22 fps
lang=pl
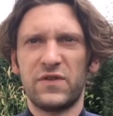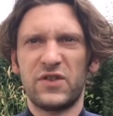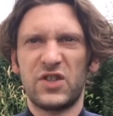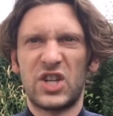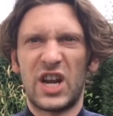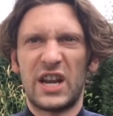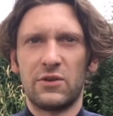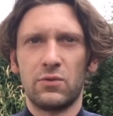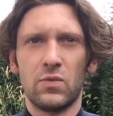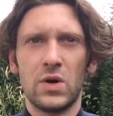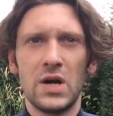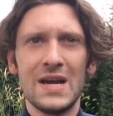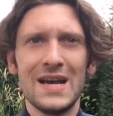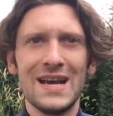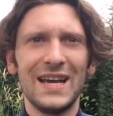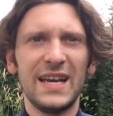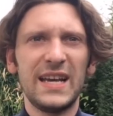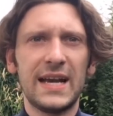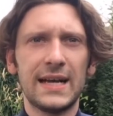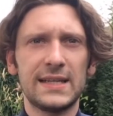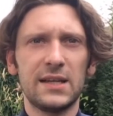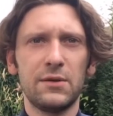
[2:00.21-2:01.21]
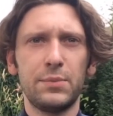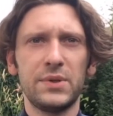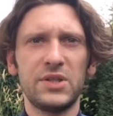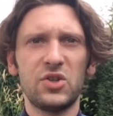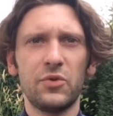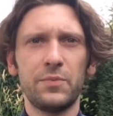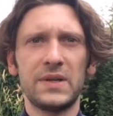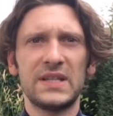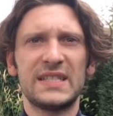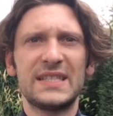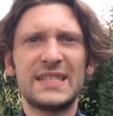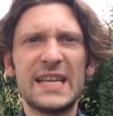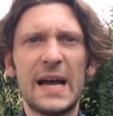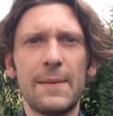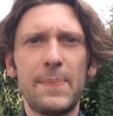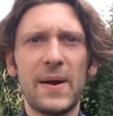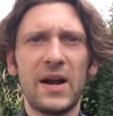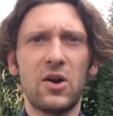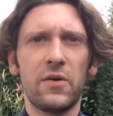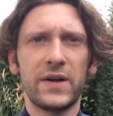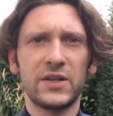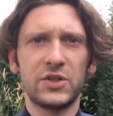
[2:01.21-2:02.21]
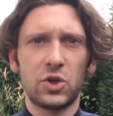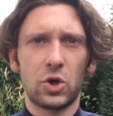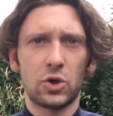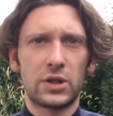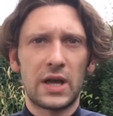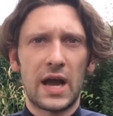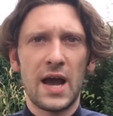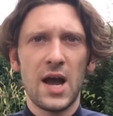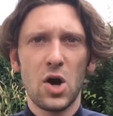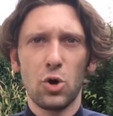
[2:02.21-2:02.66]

wszedł i kazałby sobie zapakować kota,